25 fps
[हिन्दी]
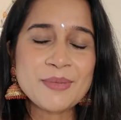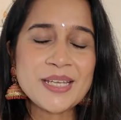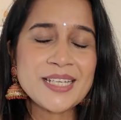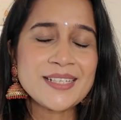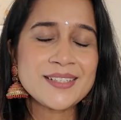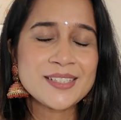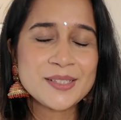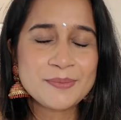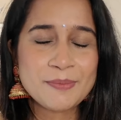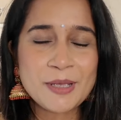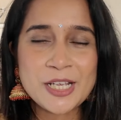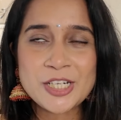
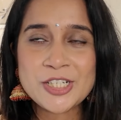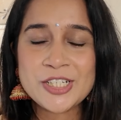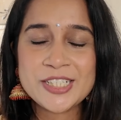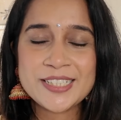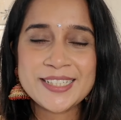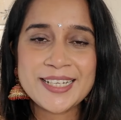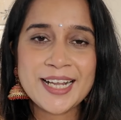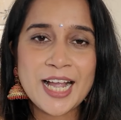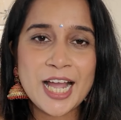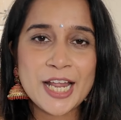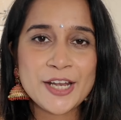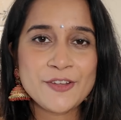मैं स्पेशली
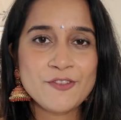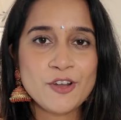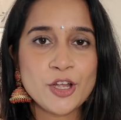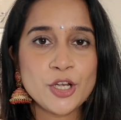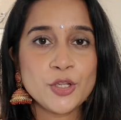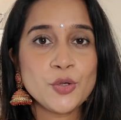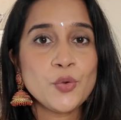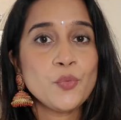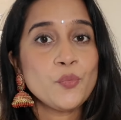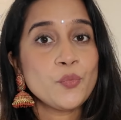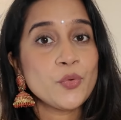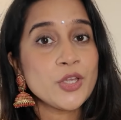दिखाने
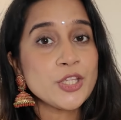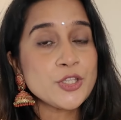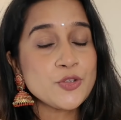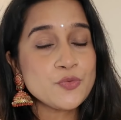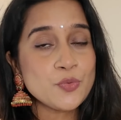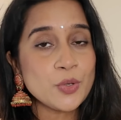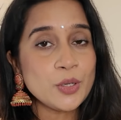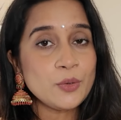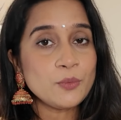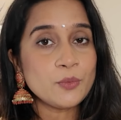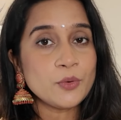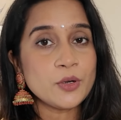वाली हूँ विच
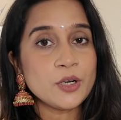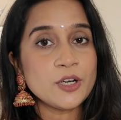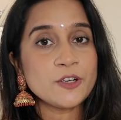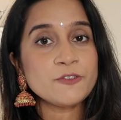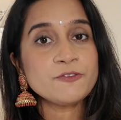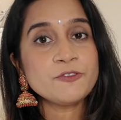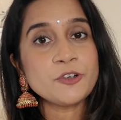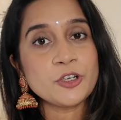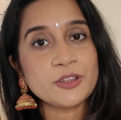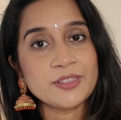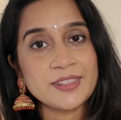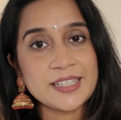विल
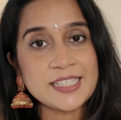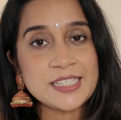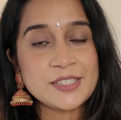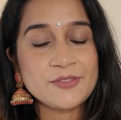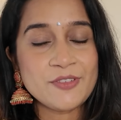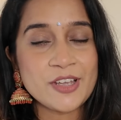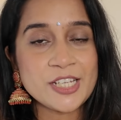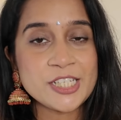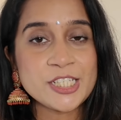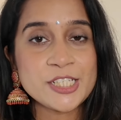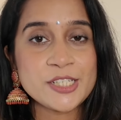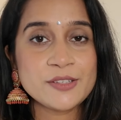वर्क फॉर दिस
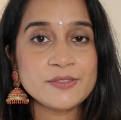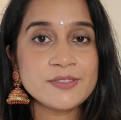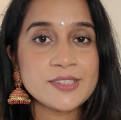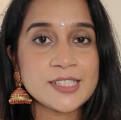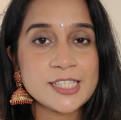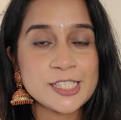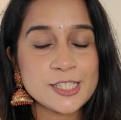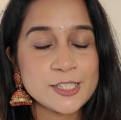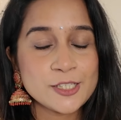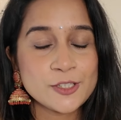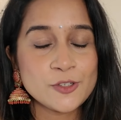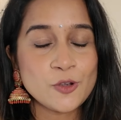फेस्टिव
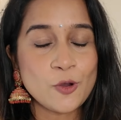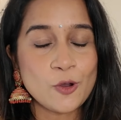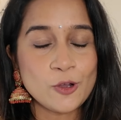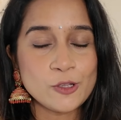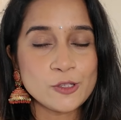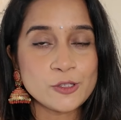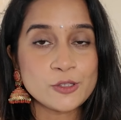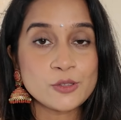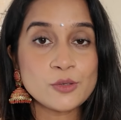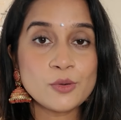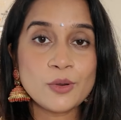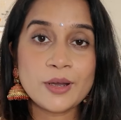सीजन
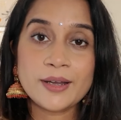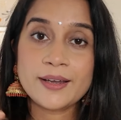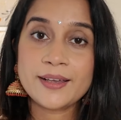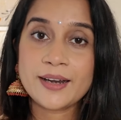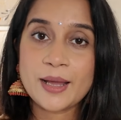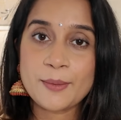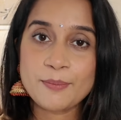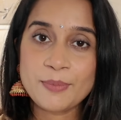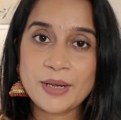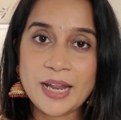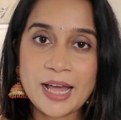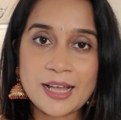ऑल्सो अगर
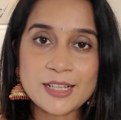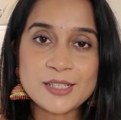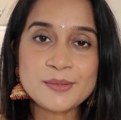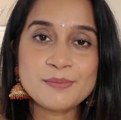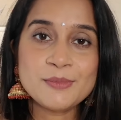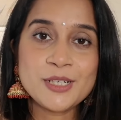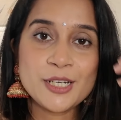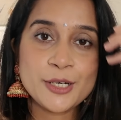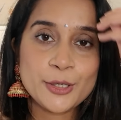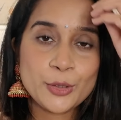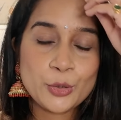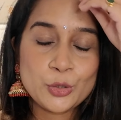आप लास्ट
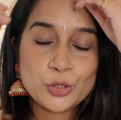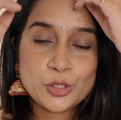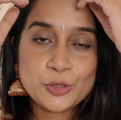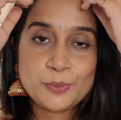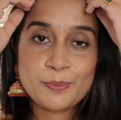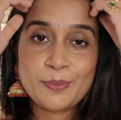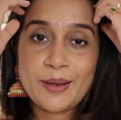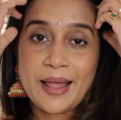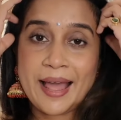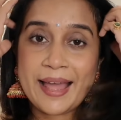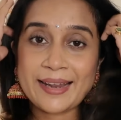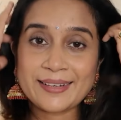मिनट कुछ
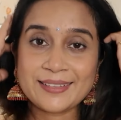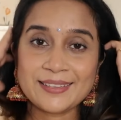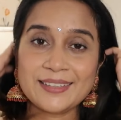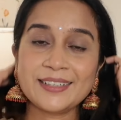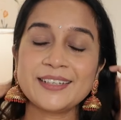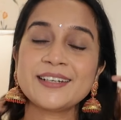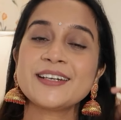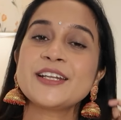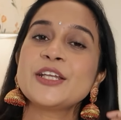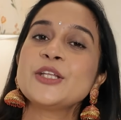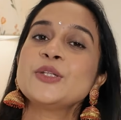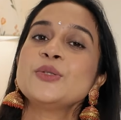प्लान
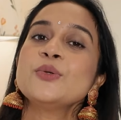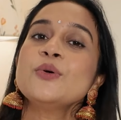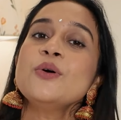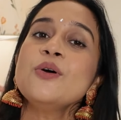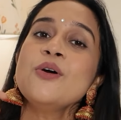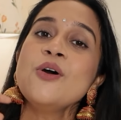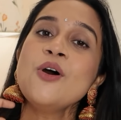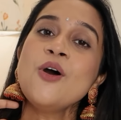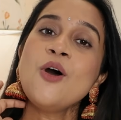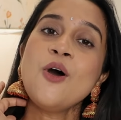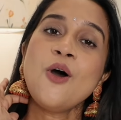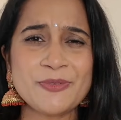कर रहे हैं तो
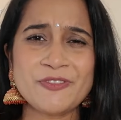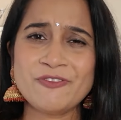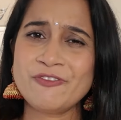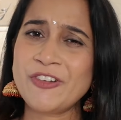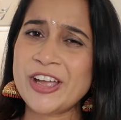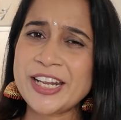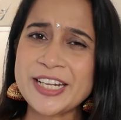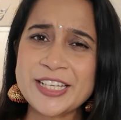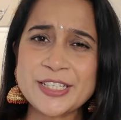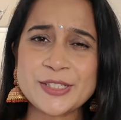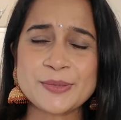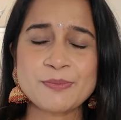
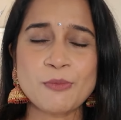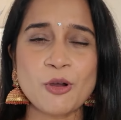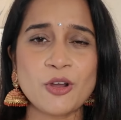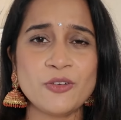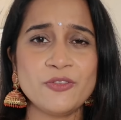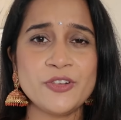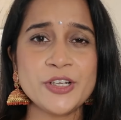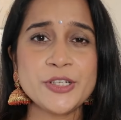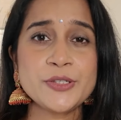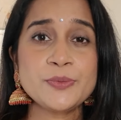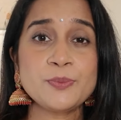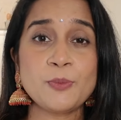वेरी
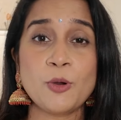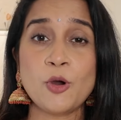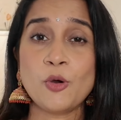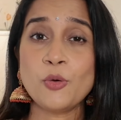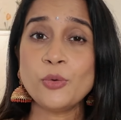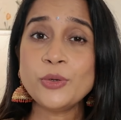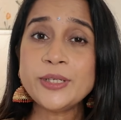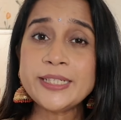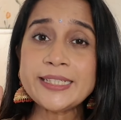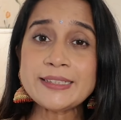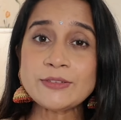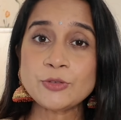स्मॉल वेरी स्मॉल
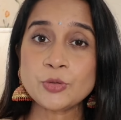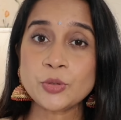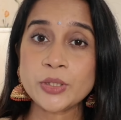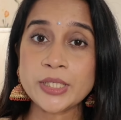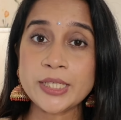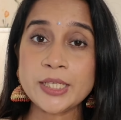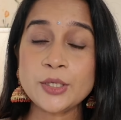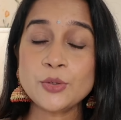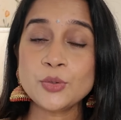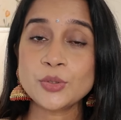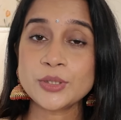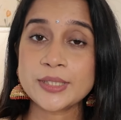ओनली
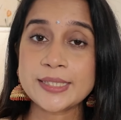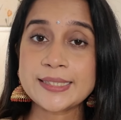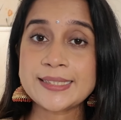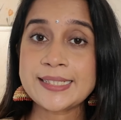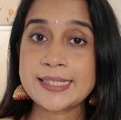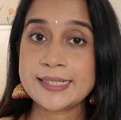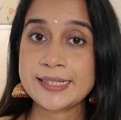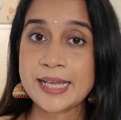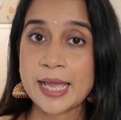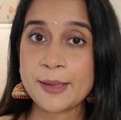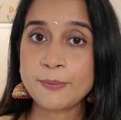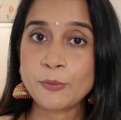थ्री कुर्ता
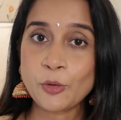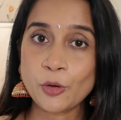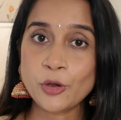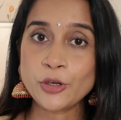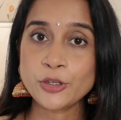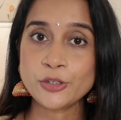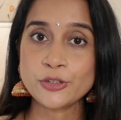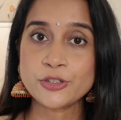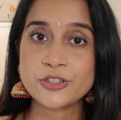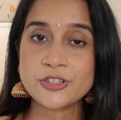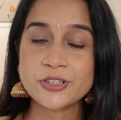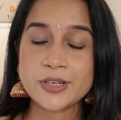सेट आई एम
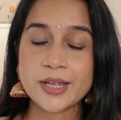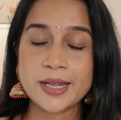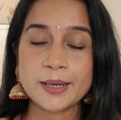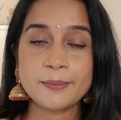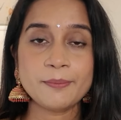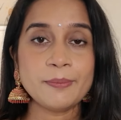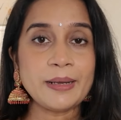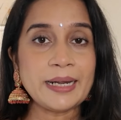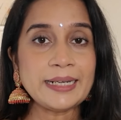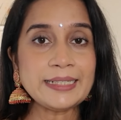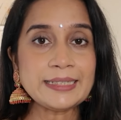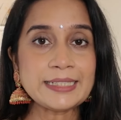गोइंग टू शेयर
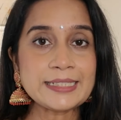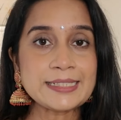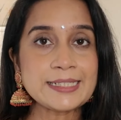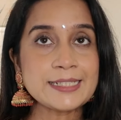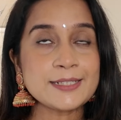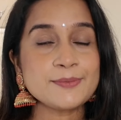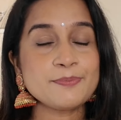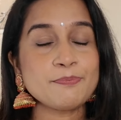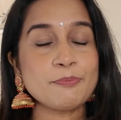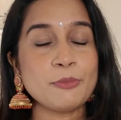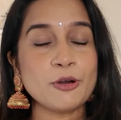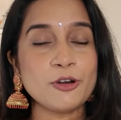बट दिस
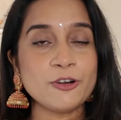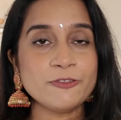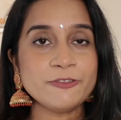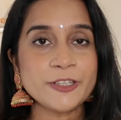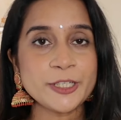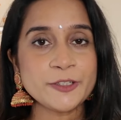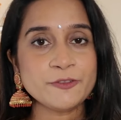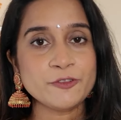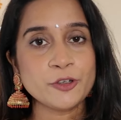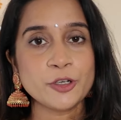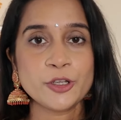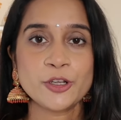इज
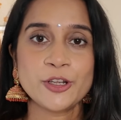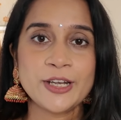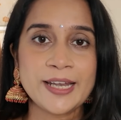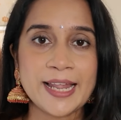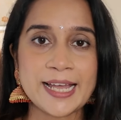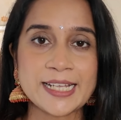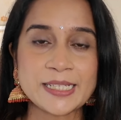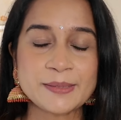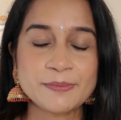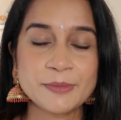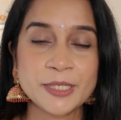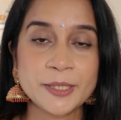परफेक्ट फॉर योर
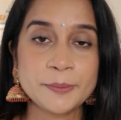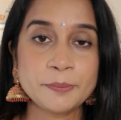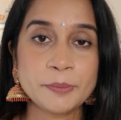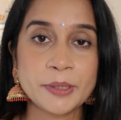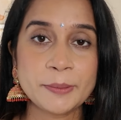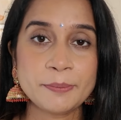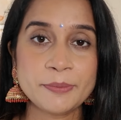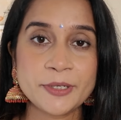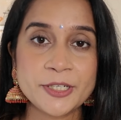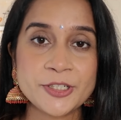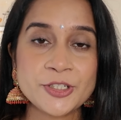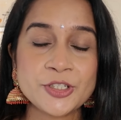लास्ट मिनट
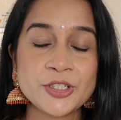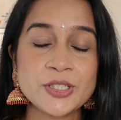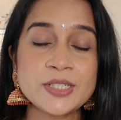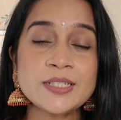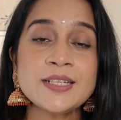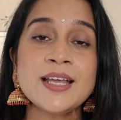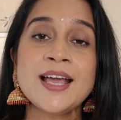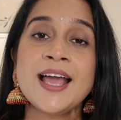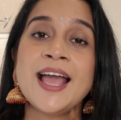प्रिपरेशन